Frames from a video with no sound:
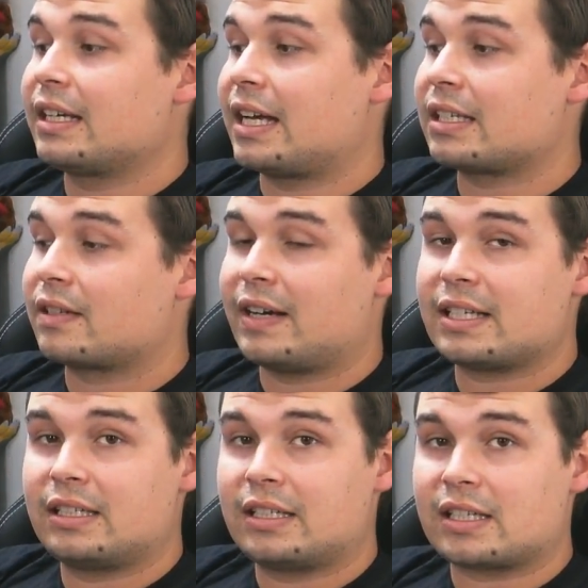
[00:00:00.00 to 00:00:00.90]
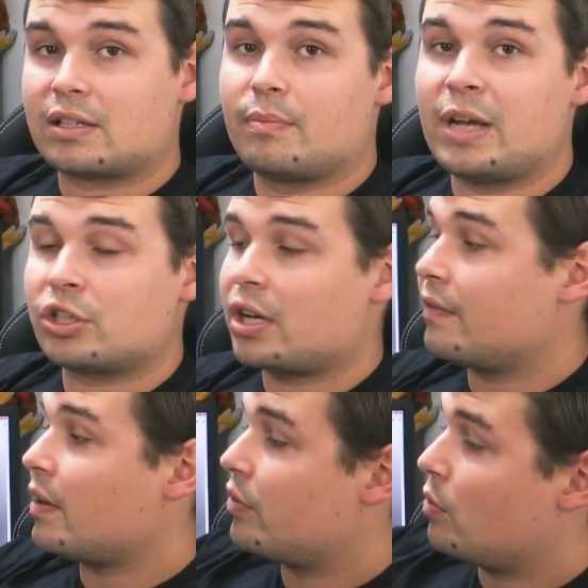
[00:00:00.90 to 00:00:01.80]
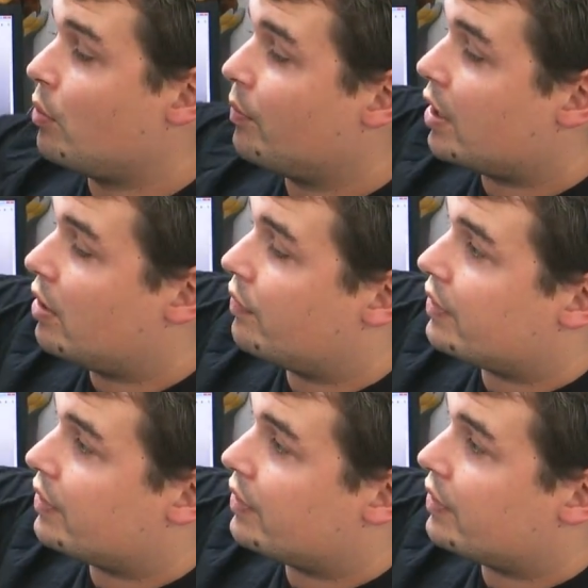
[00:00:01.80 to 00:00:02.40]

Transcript: Da ist quasi das Mesh-Cover für oben drauf.